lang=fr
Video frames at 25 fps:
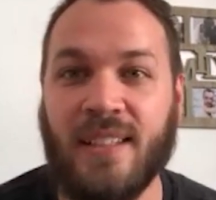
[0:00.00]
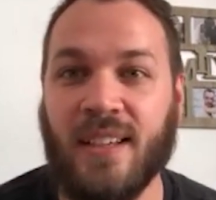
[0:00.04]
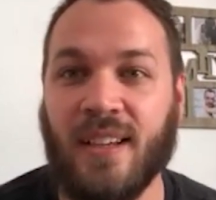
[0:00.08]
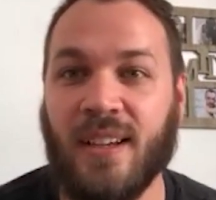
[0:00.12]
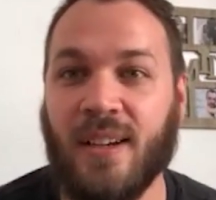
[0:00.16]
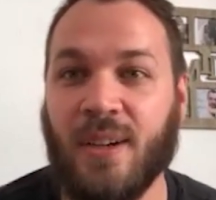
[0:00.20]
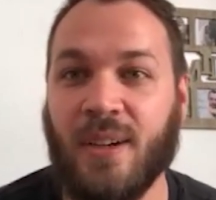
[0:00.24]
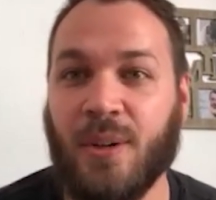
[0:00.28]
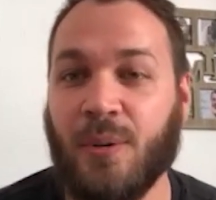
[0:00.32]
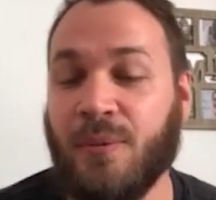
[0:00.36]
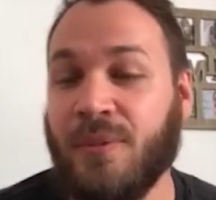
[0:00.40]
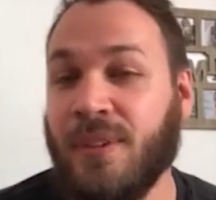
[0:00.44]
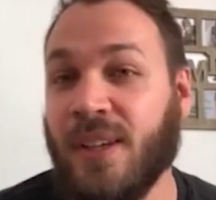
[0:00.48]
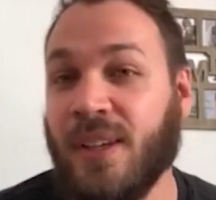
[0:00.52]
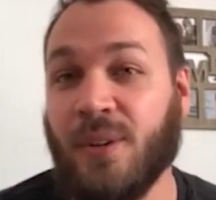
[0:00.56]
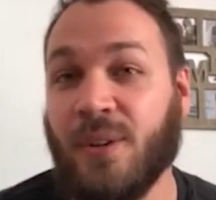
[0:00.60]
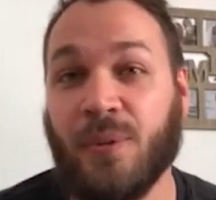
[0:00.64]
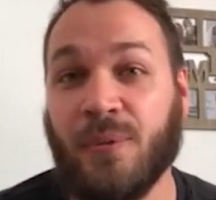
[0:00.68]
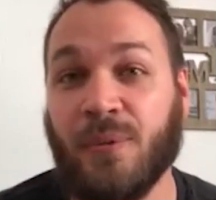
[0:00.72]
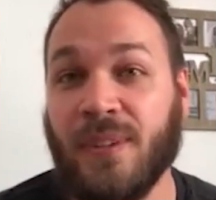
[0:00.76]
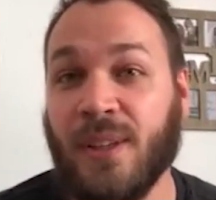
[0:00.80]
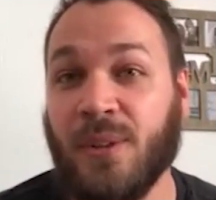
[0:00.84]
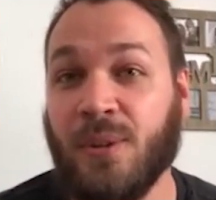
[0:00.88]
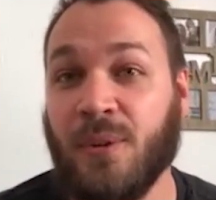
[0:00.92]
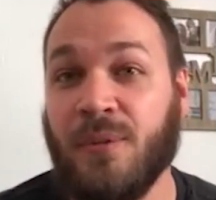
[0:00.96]
Euh, on, vient, on
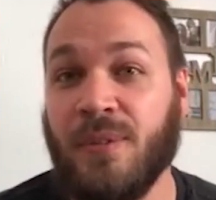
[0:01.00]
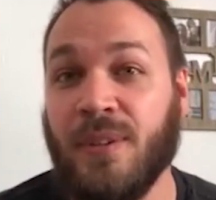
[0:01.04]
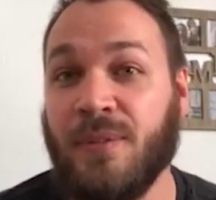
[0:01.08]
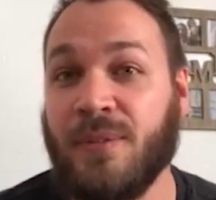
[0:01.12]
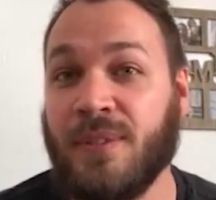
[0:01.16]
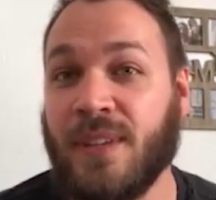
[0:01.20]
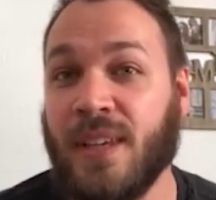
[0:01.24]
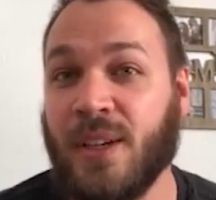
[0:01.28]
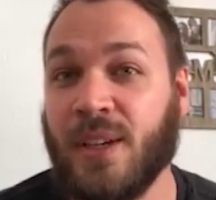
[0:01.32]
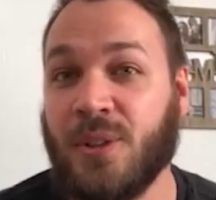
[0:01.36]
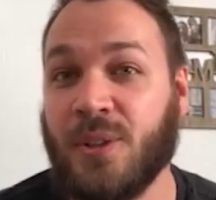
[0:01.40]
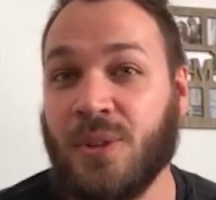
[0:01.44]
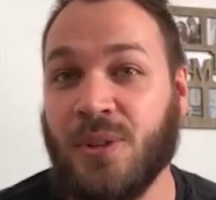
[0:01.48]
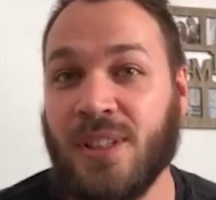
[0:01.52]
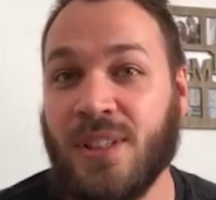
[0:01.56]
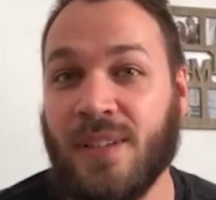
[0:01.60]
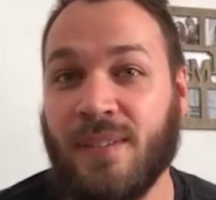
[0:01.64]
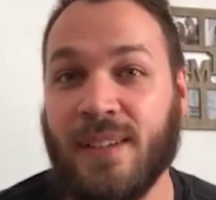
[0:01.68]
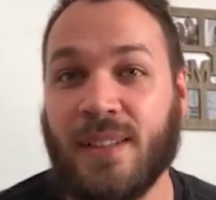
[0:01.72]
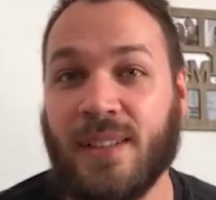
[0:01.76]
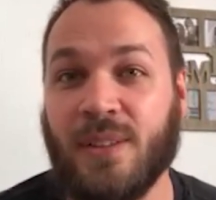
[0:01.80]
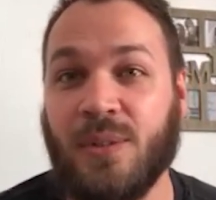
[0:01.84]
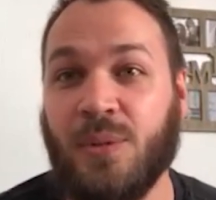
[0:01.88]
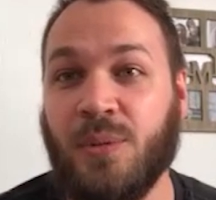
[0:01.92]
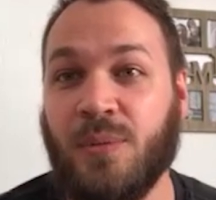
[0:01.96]
vient de vivre quelque chose
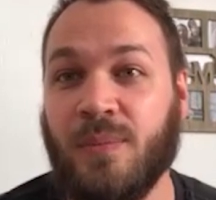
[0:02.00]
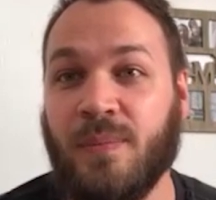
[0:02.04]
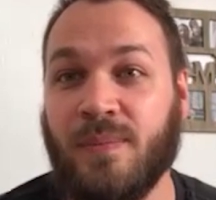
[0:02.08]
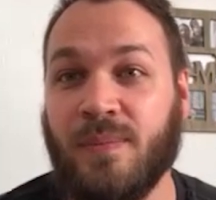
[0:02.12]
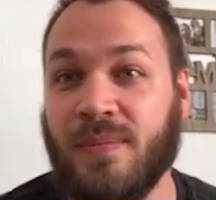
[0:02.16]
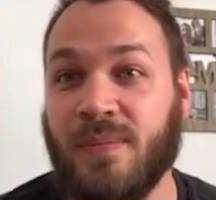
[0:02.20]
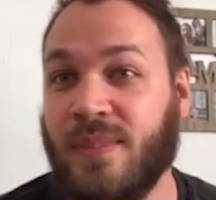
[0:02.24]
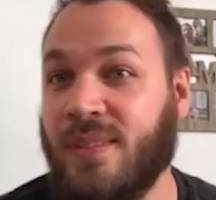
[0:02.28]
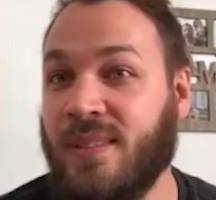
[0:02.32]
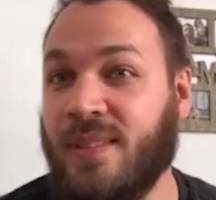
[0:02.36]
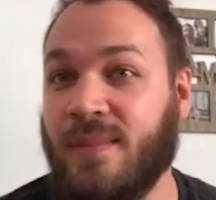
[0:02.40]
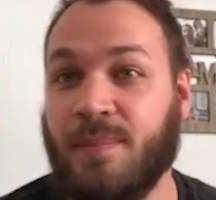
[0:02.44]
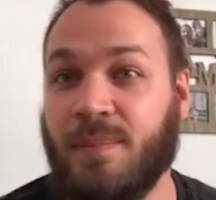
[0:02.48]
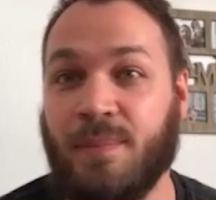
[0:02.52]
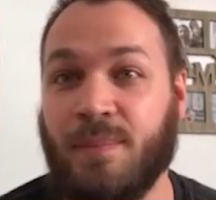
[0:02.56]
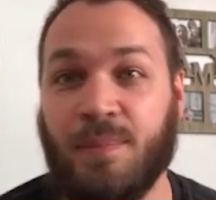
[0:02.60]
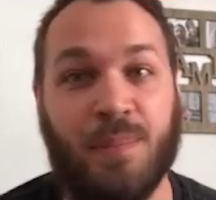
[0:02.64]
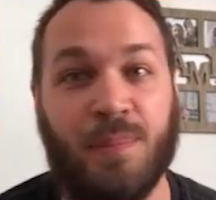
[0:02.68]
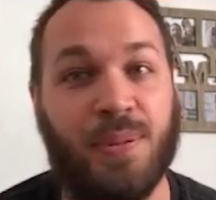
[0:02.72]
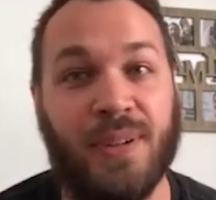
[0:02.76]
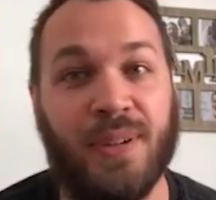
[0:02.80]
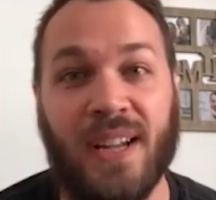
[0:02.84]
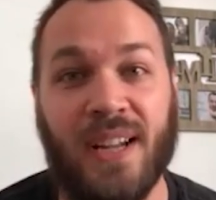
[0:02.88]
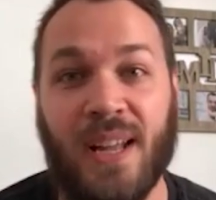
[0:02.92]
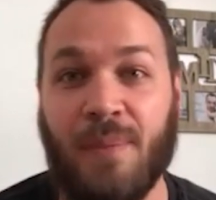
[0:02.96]
avec
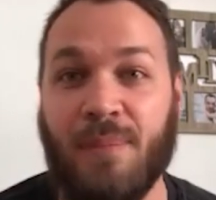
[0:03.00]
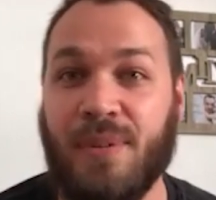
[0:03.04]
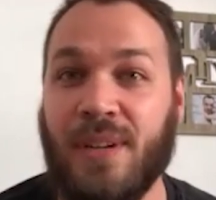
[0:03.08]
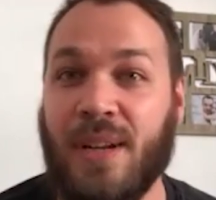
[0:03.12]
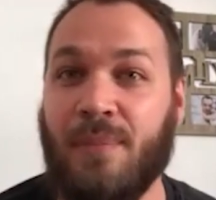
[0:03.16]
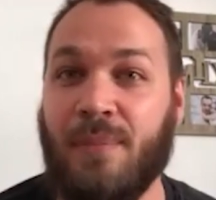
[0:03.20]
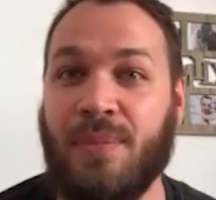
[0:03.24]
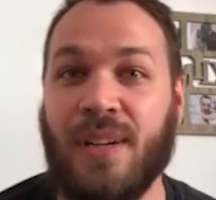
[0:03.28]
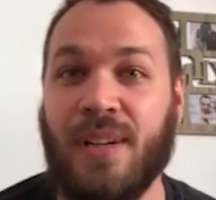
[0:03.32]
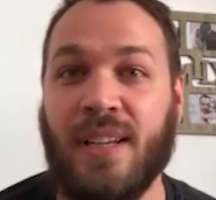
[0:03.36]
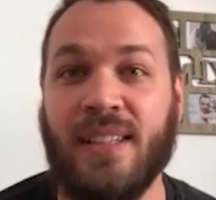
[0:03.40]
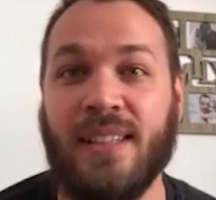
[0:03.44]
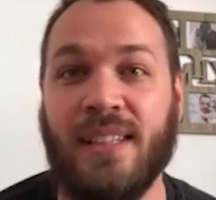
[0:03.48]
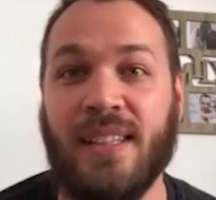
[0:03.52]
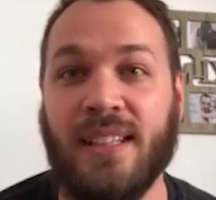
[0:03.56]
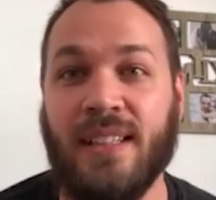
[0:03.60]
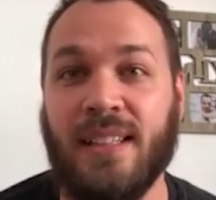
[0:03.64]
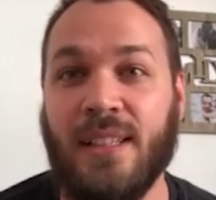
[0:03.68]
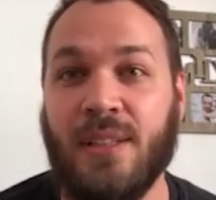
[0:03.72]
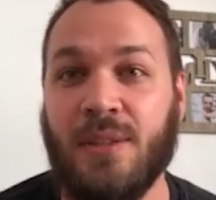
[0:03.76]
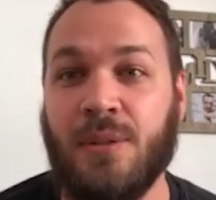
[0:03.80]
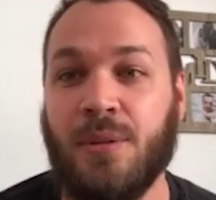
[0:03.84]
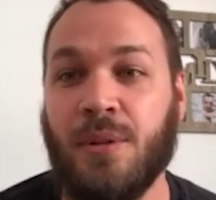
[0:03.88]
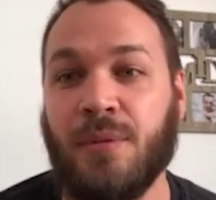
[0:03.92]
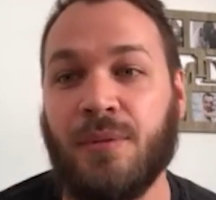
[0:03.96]
plein, plein, plein
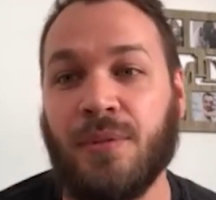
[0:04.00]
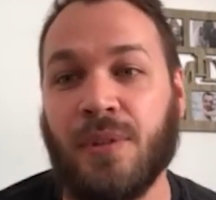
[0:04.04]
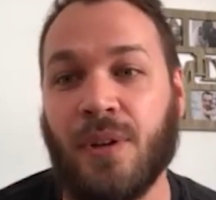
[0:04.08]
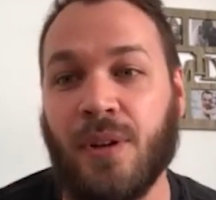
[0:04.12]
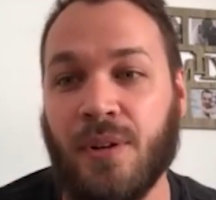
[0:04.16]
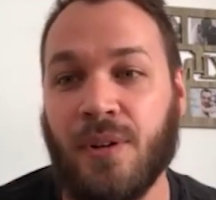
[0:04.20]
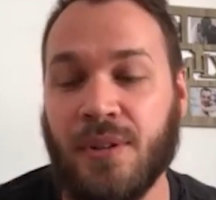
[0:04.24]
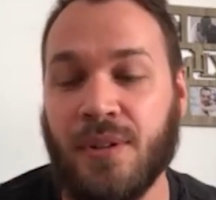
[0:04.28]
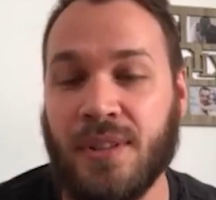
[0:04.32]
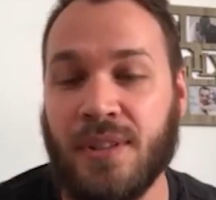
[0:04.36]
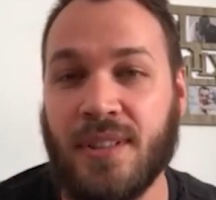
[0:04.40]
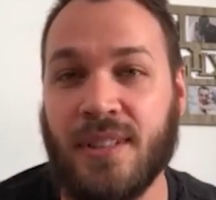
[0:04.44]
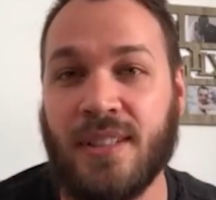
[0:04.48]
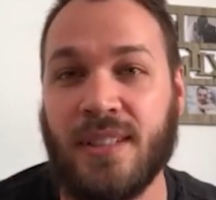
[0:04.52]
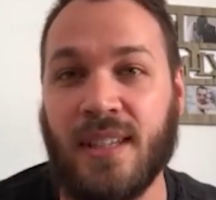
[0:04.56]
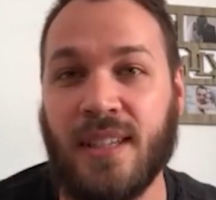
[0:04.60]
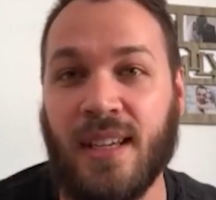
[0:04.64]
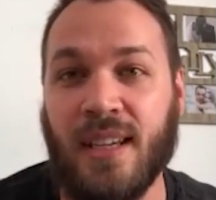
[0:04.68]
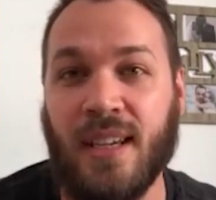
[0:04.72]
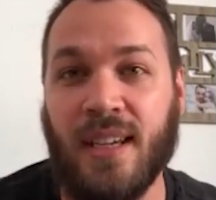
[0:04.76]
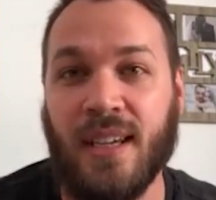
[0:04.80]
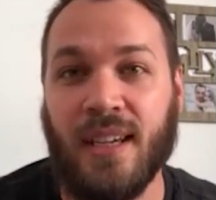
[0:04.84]
d'églises de France.